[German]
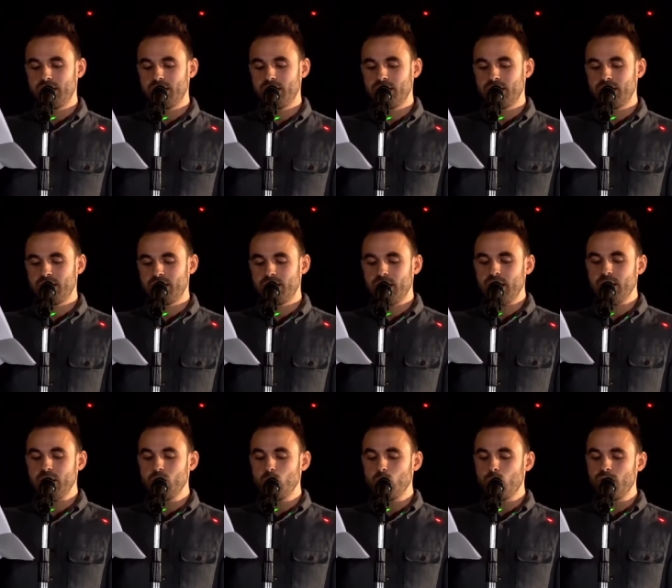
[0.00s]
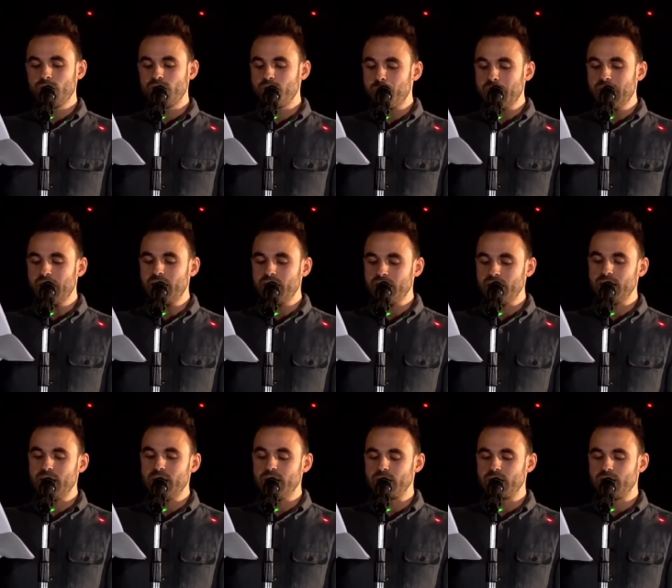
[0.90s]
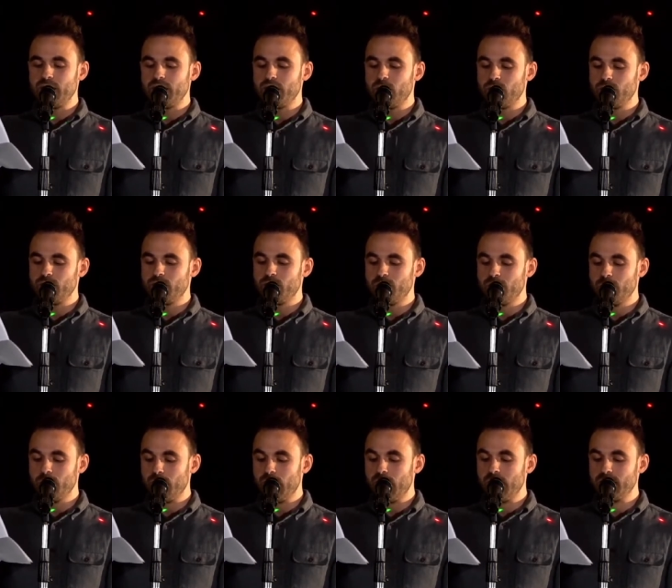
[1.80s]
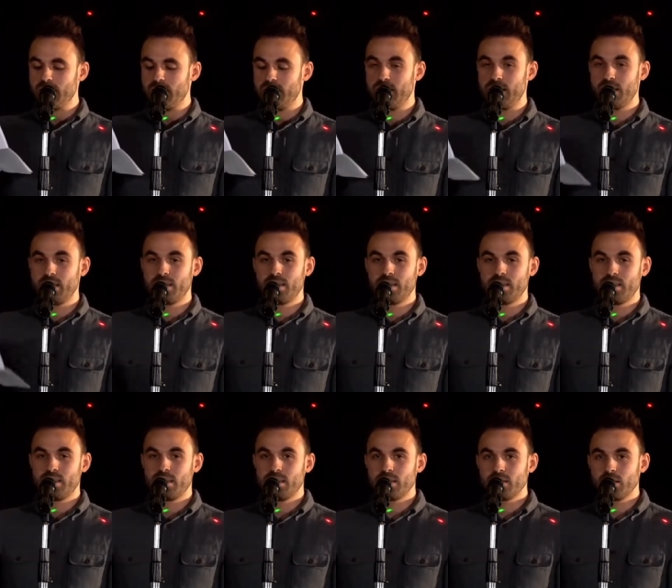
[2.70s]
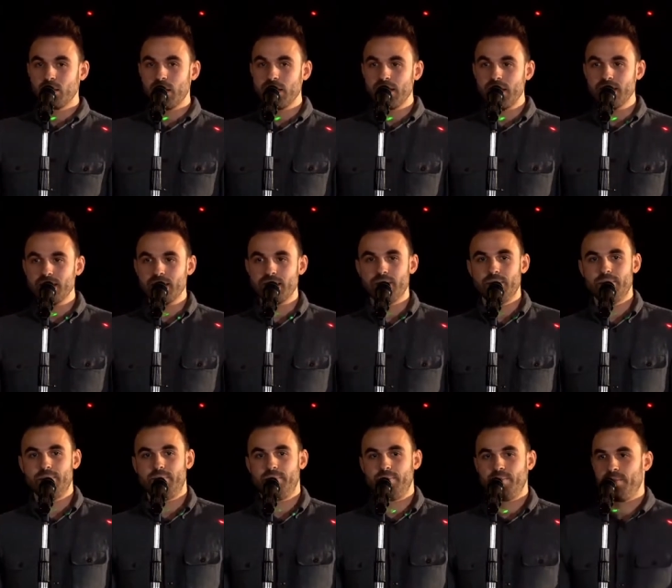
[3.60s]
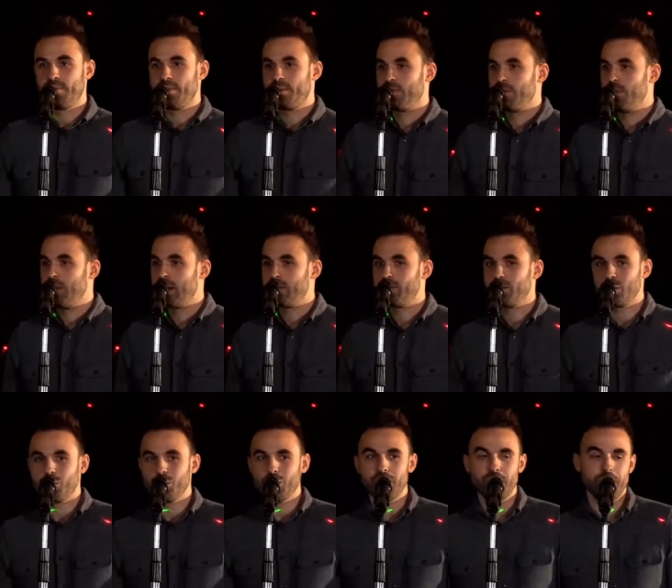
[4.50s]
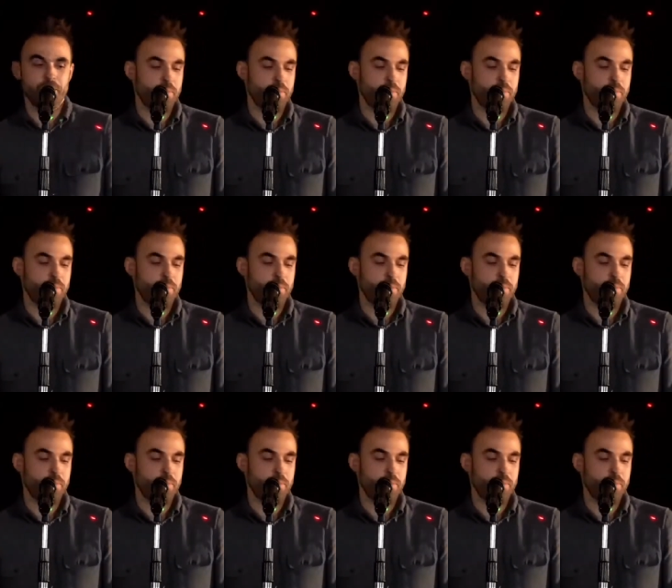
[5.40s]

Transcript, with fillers: Denn die Zukunft beginnt nicht erst 2035, sondern jetzt. Vielen Dank fürs Zuhören.